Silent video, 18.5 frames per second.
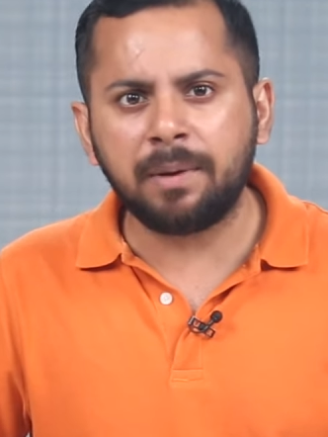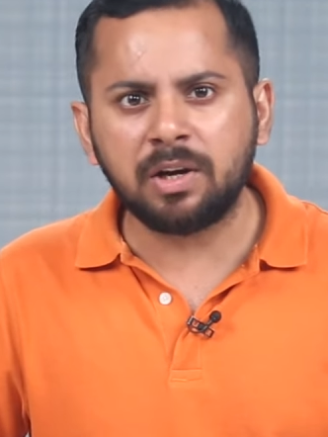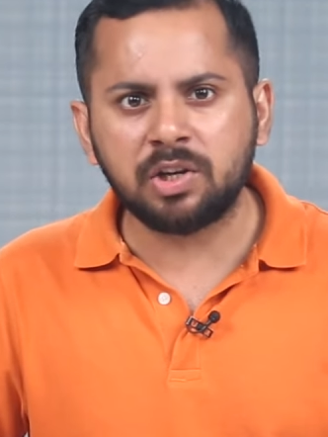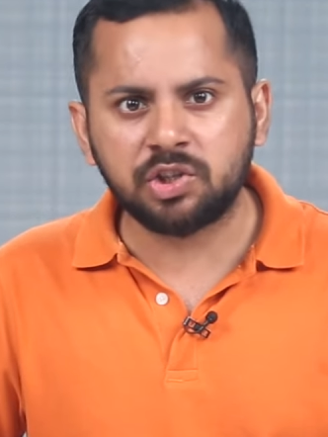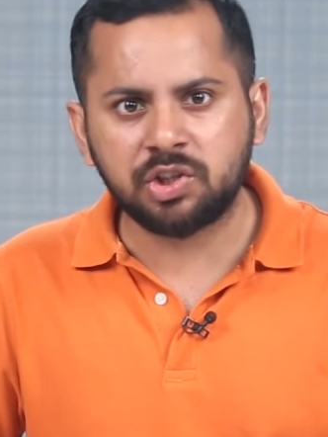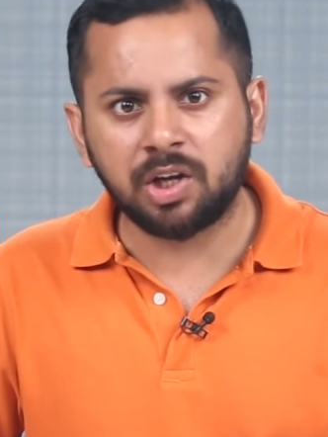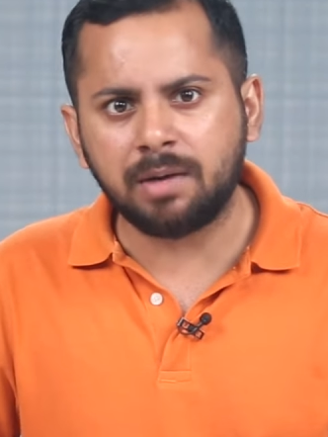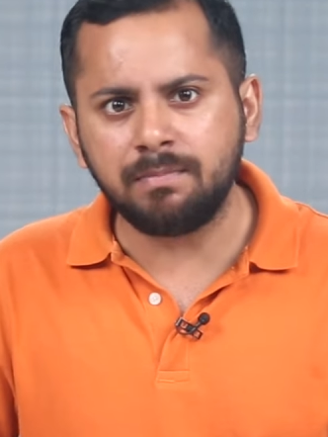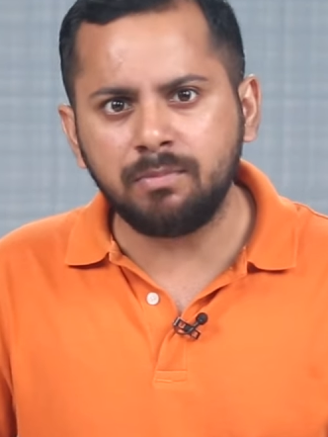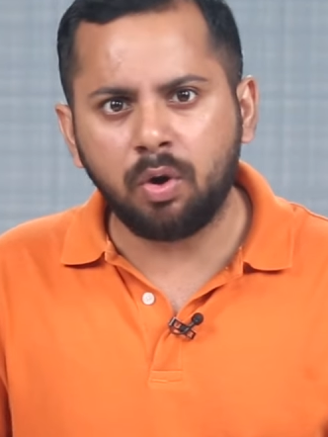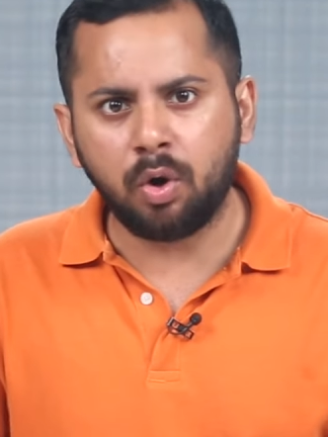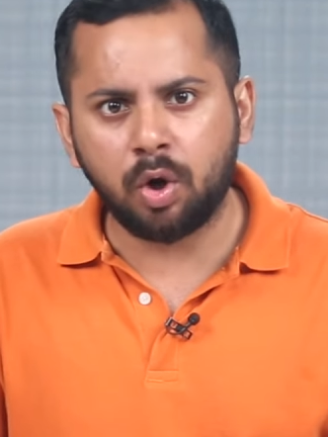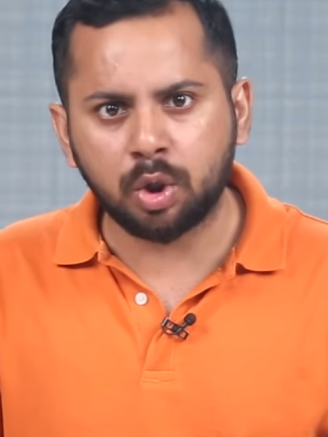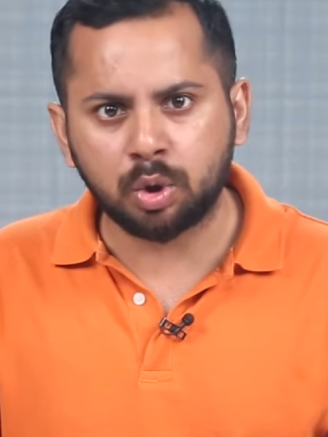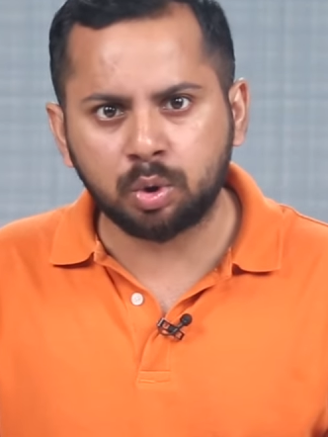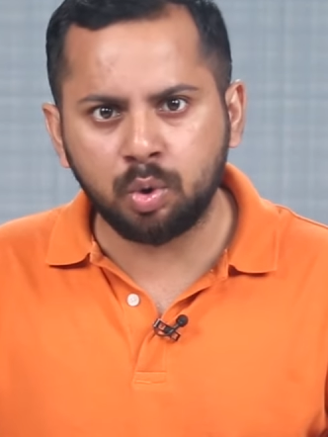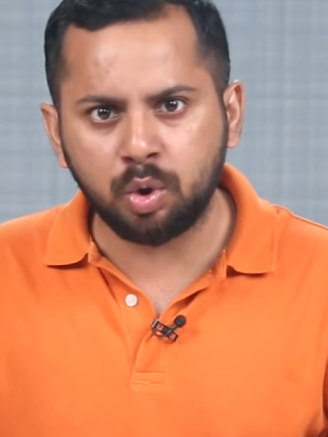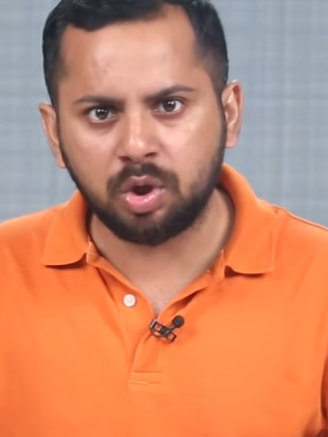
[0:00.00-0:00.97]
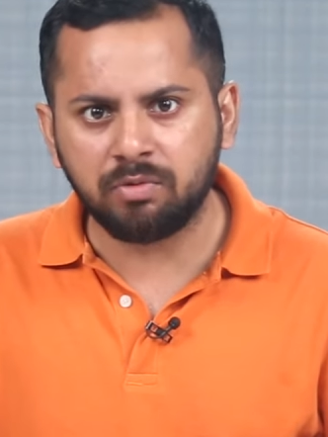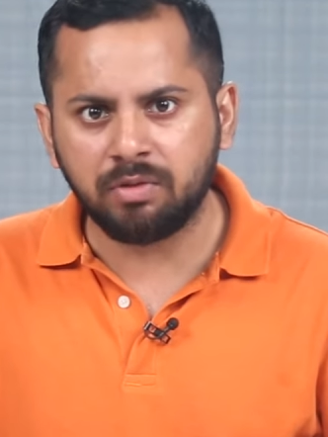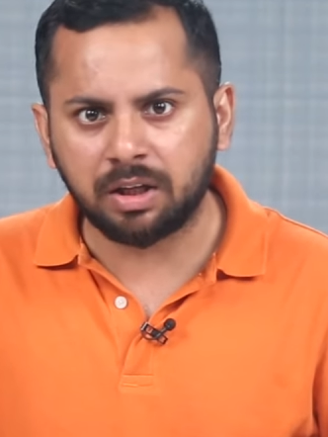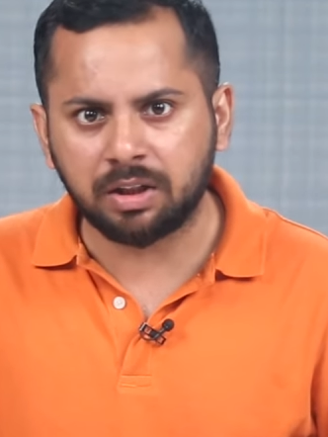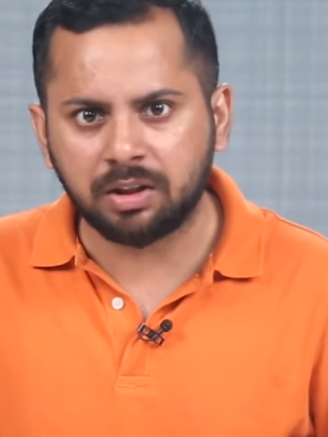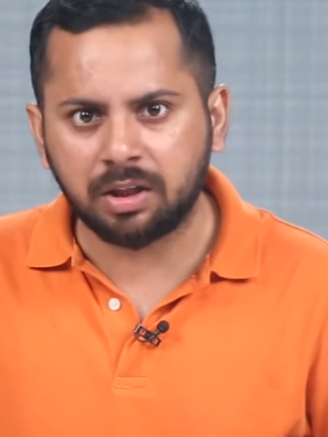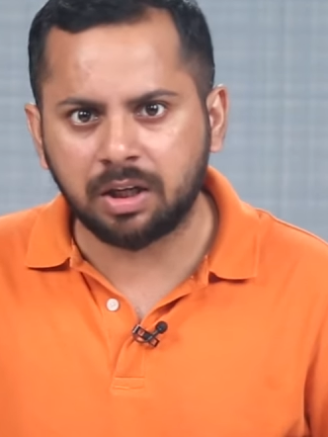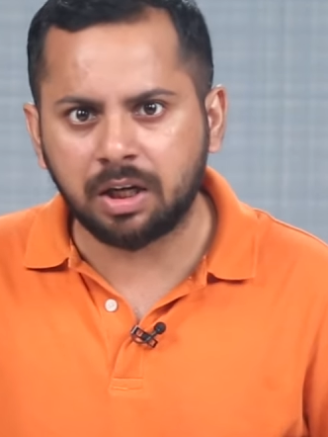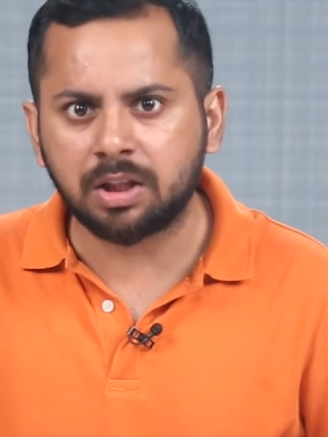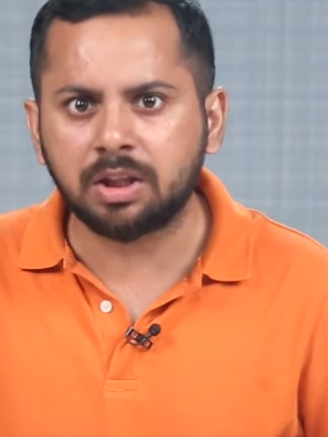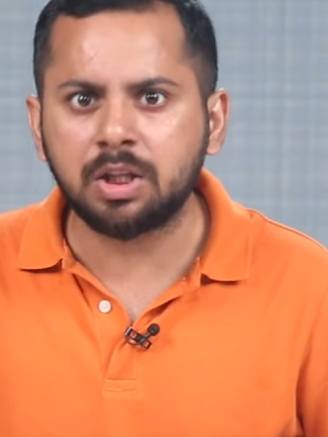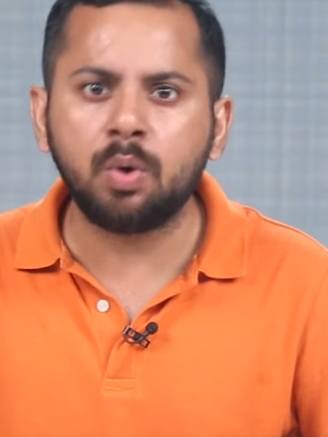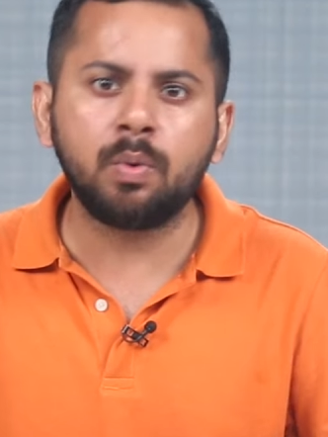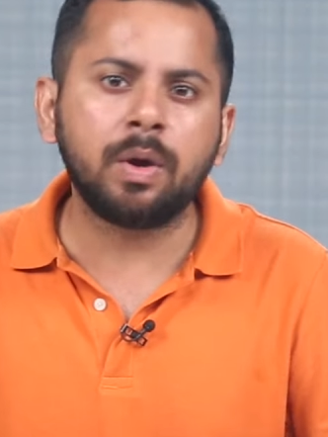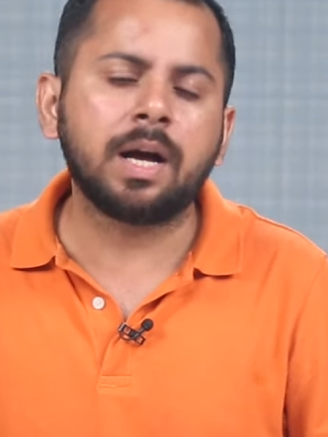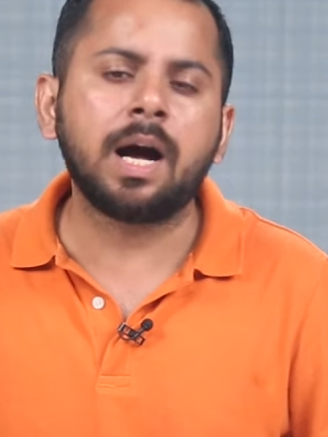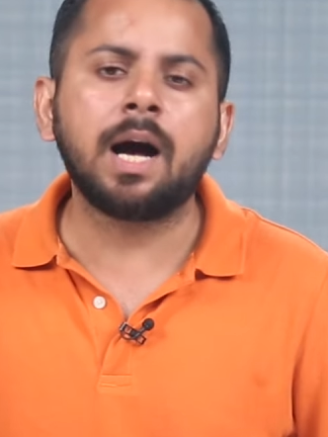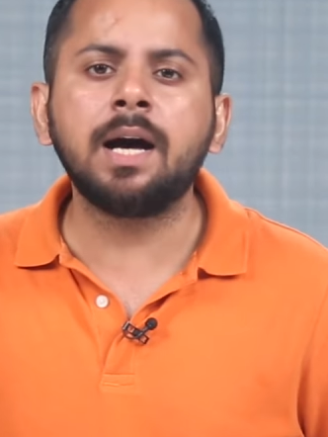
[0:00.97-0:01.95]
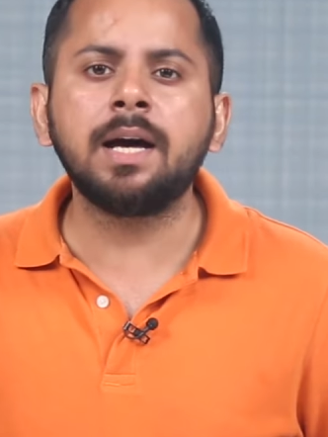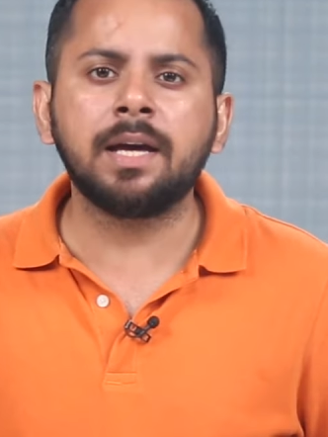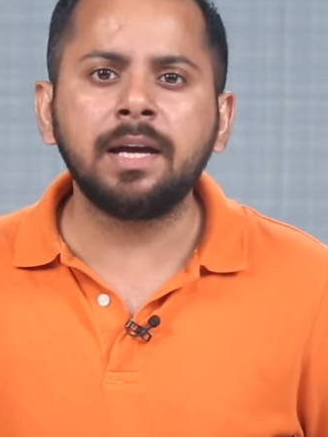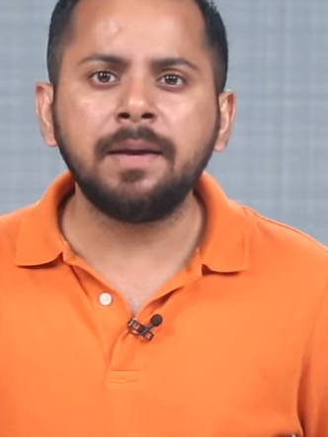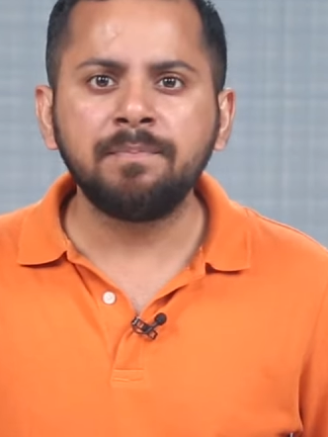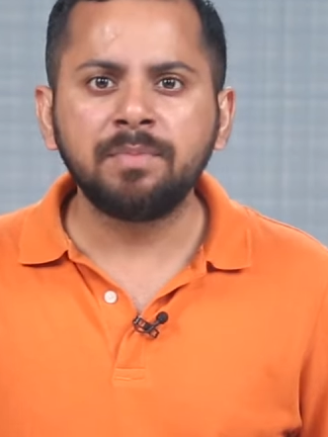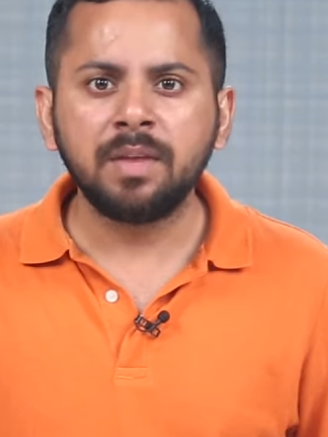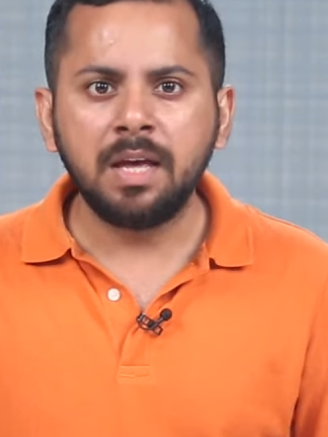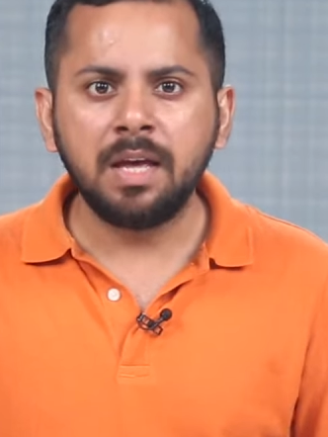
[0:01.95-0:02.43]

पर शर्म और दुख व्यक्त करते हुए कहा है